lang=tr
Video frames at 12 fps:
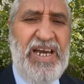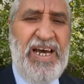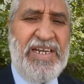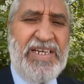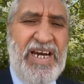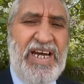
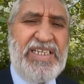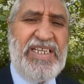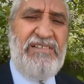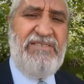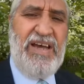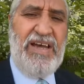yani
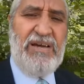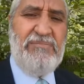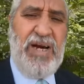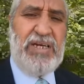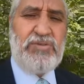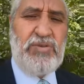katil ve
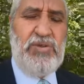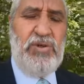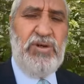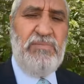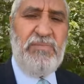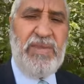maktul
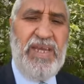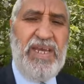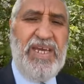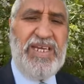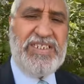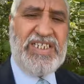
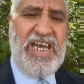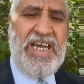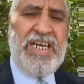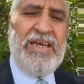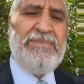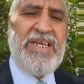
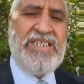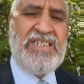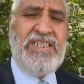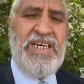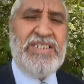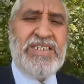
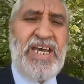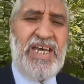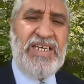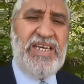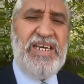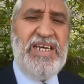cehennemdedir
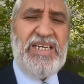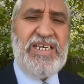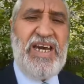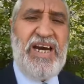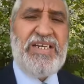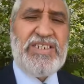deyince
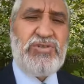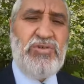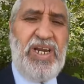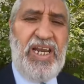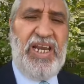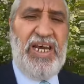ya
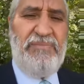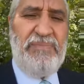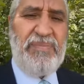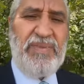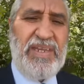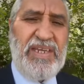Resulallah
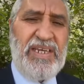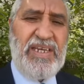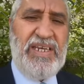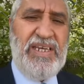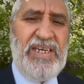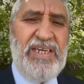
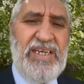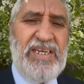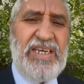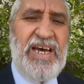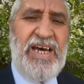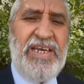
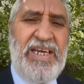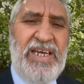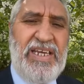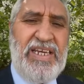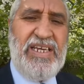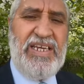
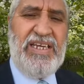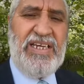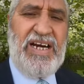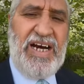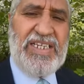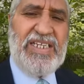yani
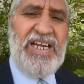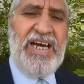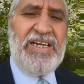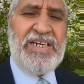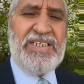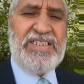katili
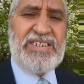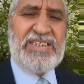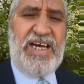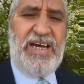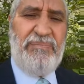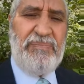anladık
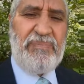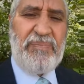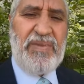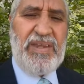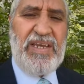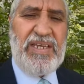da
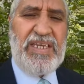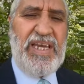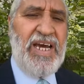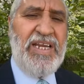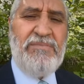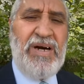
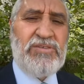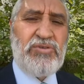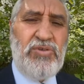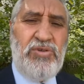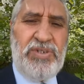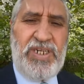yani
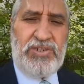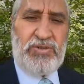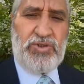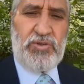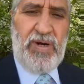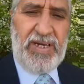maktulun ne
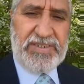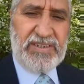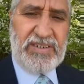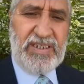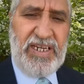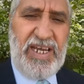suçu var?
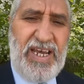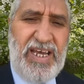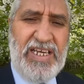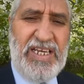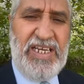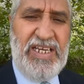Niye